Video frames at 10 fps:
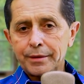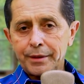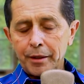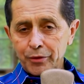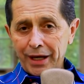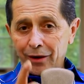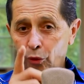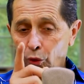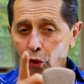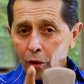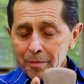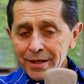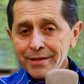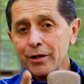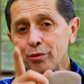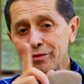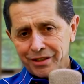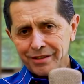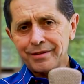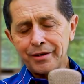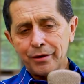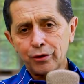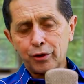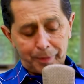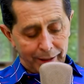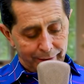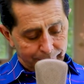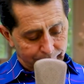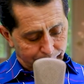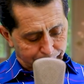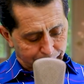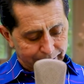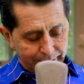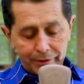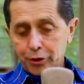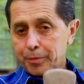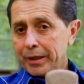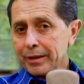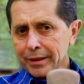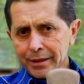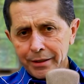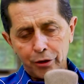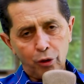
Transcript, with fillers: temos a comissão de Deus para passar isso para a igreja.